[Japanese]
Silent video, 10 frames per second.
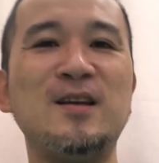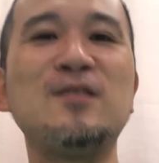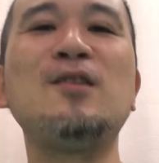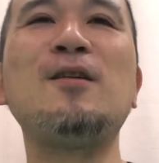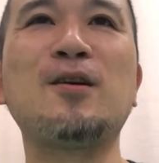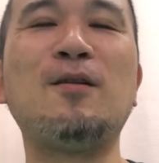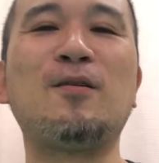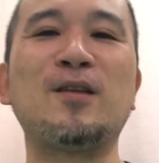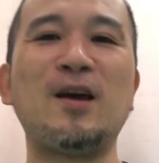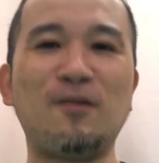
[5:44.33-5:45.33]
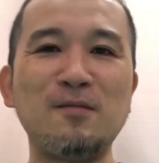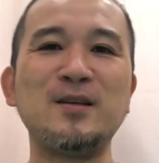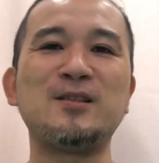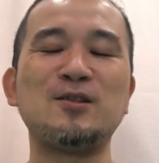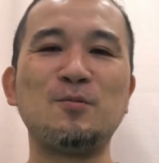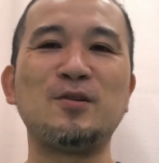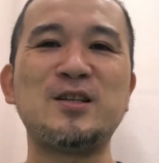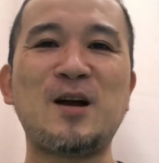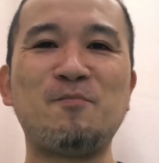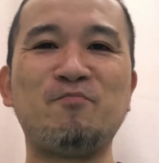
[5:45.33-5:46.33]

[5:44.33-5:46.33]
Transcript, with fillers: それでは今日はこれで終わりますチューブロでした